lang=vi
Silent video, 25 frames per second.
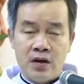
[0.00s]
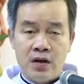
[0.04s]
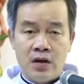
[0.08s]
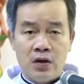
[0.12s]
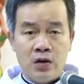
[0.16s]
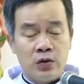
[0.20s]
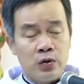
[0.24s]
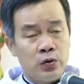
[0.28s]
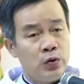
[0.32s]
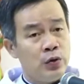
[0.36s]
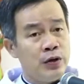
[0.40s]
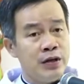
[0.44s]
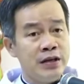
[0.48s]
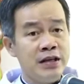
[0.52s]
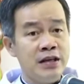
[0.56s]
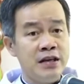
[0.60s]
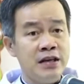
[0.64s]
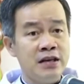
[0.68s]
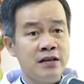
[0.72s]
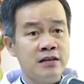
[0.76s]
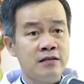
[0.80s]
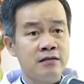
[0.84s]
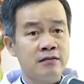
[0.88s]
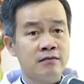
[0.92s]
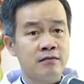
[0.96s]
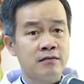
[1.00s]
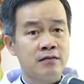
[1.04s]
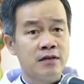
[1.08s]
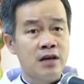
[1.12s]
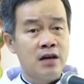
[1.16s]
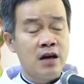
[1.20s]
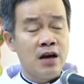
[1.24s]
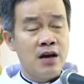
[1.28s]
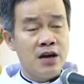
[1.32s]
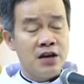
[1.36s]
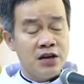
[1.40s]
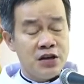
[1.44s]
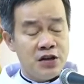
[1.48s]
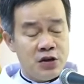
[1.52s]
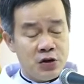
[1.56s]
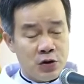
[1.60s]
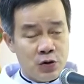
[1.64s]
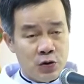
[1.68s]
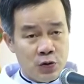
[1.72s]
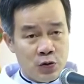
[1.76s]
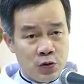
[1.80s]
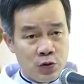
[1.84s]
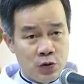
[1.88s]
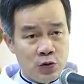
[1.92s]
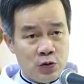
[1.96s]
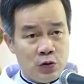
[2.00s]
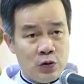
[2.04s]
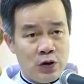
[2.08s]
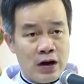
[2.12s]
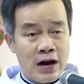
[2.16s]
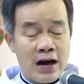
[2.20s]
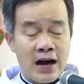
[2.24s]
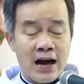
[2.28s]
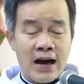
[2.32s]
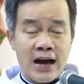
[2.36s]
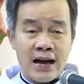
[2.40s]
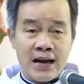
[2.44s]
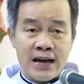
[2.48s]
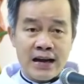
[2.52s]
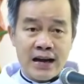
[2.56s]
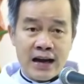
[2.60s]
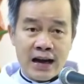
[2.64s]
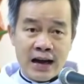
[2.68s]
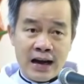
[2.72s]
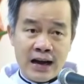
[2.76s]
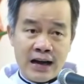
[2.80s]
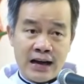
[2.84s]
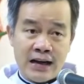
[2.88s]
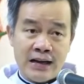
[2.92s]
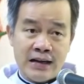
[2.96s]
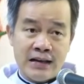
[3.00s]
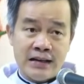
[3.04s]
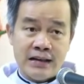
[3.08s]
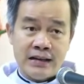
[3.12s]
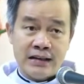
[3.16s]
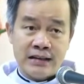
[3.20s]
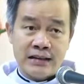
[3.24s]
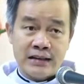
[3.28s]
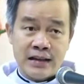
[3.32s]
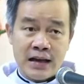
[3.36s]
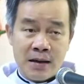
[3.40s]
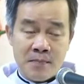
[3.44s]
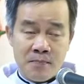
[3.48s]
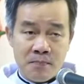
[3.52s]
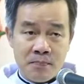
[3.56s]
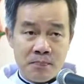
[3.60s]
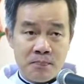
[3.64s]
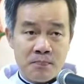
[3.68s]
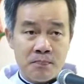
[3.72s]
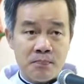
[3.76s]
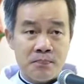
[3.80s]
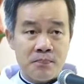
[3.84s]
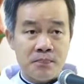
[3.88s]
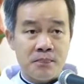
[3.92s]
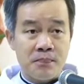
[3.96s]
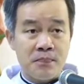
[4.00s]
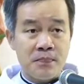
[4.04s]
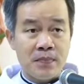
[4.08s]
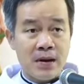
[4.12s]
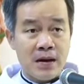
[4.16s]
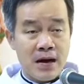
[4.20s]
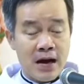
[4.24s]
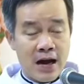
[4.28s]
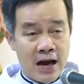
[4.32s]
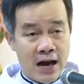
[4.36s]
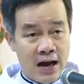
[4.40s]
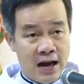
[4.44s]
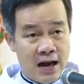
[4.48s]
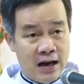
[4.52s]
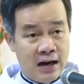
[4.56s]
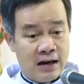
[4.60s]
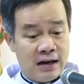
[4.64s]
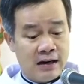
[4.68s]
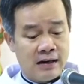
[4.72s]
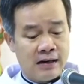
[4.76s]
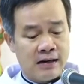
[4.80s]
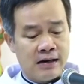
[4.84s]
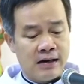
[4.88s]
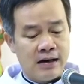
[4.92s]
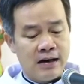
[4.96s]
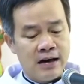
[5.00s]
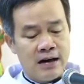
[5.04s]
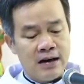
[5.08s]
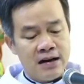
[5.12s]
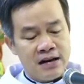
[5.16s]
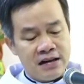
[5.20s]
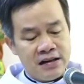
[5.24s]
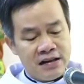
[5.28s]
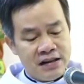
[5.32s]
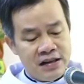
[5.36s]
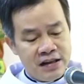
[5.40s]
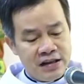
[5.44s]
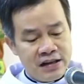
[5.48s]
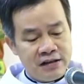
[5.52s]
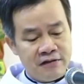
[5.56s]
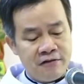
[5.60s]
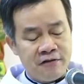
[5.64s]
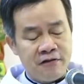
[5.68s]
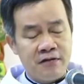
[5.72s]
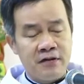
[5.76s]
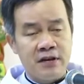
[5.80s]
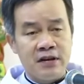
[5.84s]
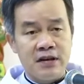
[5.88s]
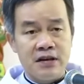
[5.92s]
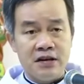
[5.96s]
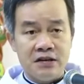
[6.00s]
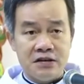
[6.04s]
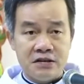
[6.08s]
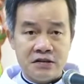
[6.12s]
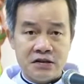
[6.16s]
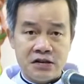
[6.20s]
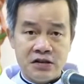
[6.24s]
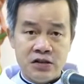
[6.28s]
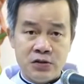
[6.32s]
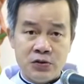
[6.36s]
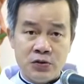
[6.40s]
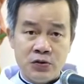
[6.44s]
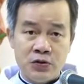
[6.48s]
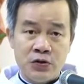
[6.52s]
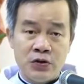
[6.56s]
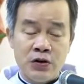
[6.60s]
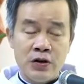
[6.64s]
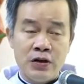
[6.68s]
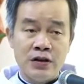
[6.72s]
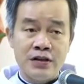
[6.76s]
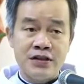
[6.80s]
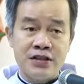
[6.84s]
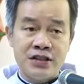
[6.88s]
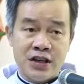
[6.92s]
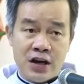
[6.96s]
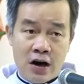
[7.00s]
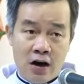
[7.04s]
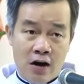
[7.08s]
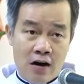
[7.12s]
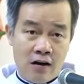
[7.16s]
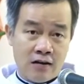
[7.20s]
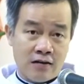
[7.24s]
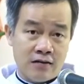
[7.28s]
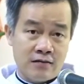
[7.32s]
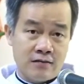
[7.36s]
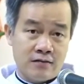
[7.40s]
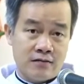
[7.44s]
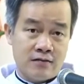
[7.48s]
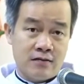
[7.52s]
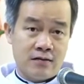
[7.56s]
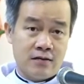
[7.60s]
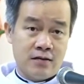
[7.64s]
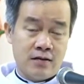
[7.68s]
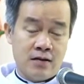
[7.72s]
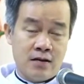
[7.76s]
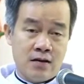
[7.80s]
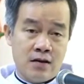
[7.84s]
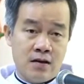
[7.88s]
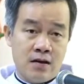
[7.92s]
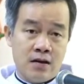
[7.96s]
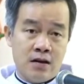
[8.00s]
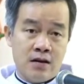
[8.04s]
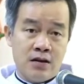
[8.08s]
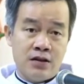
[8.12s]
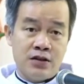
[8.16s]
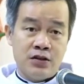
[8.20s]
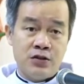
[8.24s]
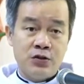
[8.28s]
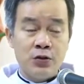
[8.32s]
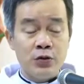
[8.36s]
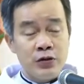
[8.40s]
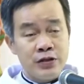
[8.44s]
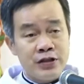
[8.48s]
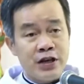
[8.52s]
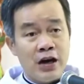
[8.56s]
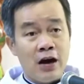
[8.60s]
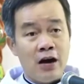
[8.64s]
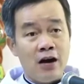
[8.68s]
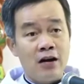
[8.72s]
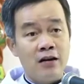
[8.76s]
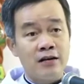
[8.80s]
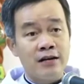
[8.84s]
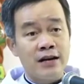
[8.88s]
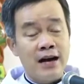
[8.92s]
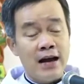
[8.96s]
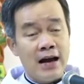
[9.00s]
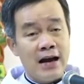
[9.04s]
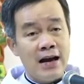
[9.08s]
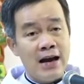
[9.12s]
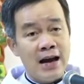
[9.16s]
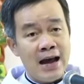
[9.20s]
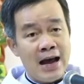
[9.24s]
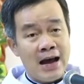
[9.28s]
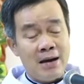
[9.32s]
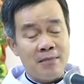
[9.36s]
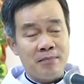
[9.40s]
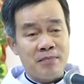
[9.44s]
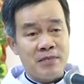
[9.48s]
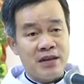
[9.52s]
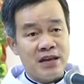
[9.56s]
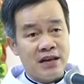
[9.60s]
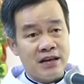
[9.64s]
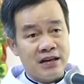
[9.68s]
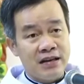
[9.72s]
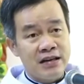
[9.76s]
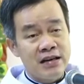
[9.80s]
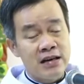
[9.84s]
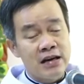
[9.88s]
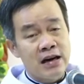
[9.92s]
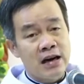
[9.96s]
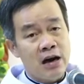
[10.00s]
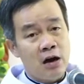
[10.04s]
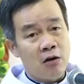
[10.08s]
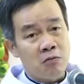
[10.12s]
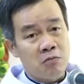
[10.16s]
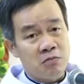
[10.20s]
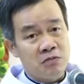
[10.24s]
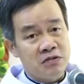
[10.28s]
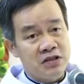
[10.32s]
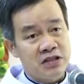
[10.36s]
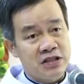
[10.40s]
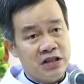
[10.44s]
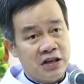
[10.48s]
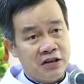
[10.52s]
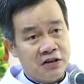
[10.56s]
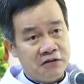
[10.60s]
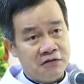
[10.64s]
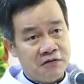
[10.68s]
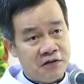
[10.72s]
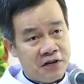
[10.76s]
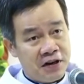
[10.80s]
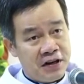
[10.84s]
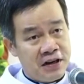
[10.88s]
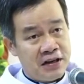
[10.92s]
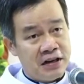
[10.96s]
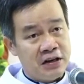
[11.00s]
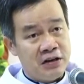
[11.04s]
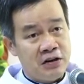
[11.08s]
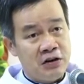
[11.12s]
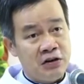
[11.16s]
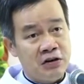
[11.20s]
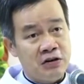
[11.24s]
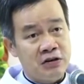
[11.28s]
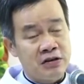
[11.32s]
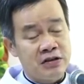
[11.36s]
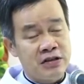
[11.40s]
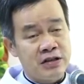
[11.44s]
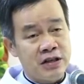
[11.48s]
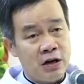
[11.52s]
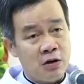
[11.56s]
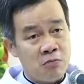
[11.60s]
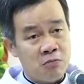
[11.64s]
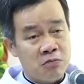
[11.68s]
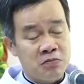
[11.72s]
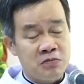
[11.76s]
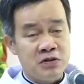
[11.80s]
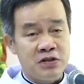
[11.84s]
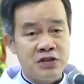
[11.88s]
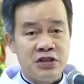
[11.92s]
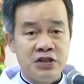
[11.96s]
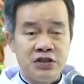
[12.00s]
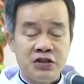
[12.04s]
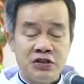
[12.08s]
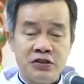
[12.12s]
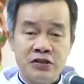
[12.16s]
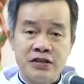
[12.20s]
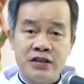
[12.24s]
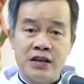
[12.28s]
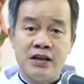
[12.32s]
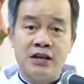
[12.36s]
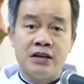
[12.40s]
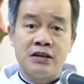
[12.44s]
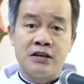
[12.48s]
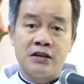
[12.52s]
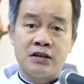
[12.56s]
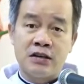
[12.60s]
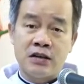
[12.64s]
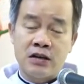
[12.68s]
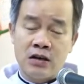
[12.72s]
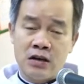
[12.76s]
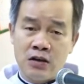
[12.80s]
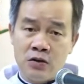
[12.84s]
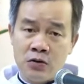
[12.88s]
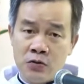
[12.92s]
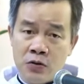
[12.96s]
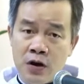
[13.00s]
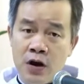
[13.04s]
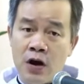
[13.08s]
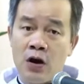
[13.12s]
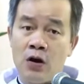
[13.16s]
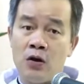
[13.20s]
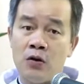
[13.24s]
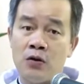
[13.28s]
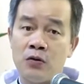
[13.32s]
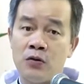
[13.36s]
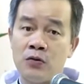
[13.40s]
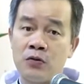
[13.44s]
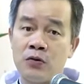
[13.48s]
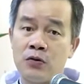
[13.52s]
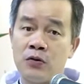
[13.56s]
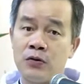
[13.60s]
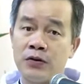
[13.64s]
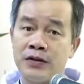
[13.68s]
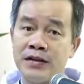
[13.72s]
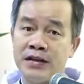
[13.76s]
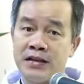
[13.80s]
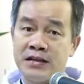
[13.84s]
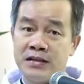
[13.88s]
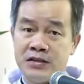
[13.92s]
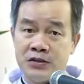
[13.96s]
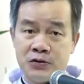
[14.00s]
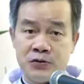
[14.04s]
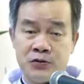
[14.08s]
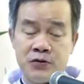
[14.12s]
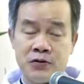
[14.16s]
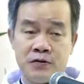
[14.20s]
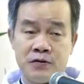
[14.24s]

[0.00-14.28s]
tuy nhiên dù hai ngày thấp hèn nhưng được chúa chọn chúa chọn để làm những cộng sự viên trong chương trình cứu độ của thiên chúa